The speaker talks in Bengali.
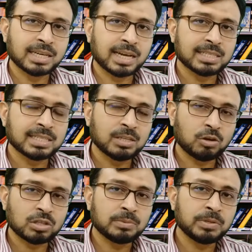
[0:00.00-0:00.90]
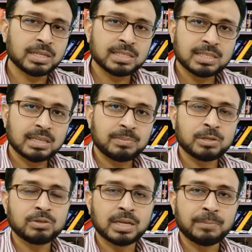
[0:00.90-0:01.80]
দেখা গেছে যে অটোইমিউন ডিজিজের
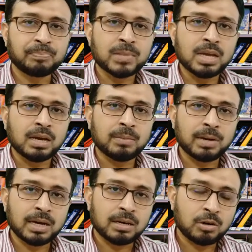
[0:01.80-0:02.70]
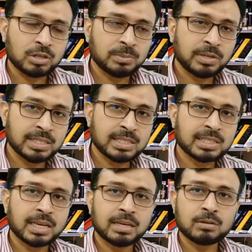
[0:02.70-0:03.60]
বিরুদ্ধে বা অটোইমিউন
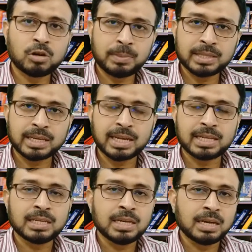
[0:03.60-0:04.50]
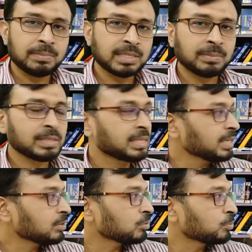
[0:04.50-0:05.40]
ডিজিজকে কমাতে গেলে ভিটামিন ডি
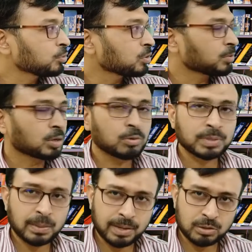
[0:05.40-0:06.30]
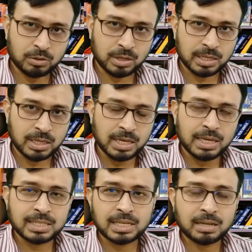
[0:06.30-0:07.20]
খুব গুরুত্বপূর্ণ ভূমিকা পালন করে
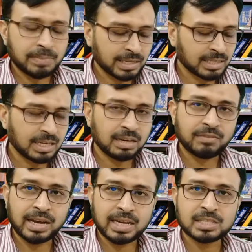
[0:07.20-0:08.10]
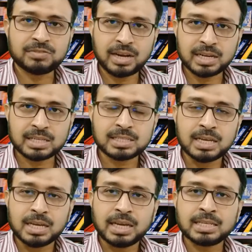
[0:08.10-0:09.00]
এছাড়া ব্যাকটেরিয়া ভাইরাস ফাঙ্গাস
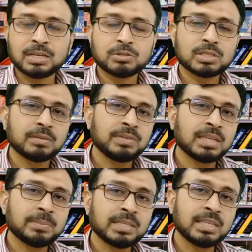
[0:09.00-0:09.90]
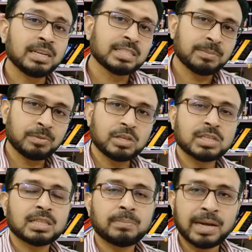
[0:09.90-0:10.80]
এটা হচ্ছে ভিটামিন ডি রিসেপ্টরের
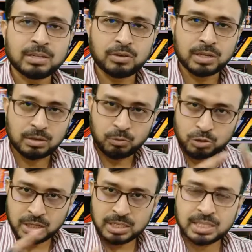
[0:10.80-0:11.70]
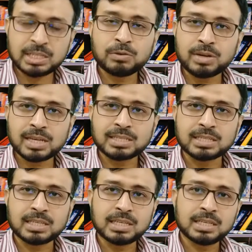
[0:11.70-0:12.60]
সাথে বাইন্ড করে কোষের যে নিউক্লিয়াস
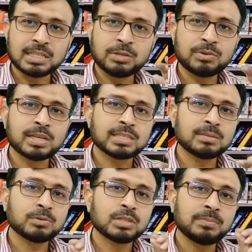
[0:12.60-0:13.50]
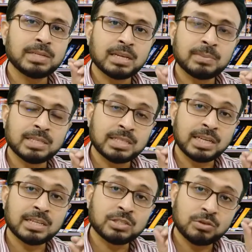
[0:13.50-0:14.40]
আছে নিউক্লিয়াসের মধ্যে ভিটামিন ডি
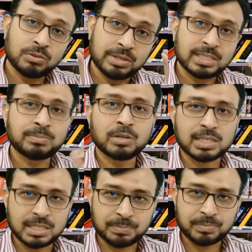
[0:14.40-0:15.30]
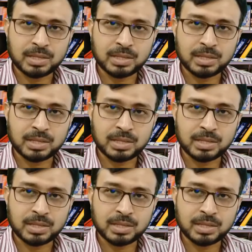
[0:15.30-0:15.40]
এর জন্য রিসেপ্টর আছে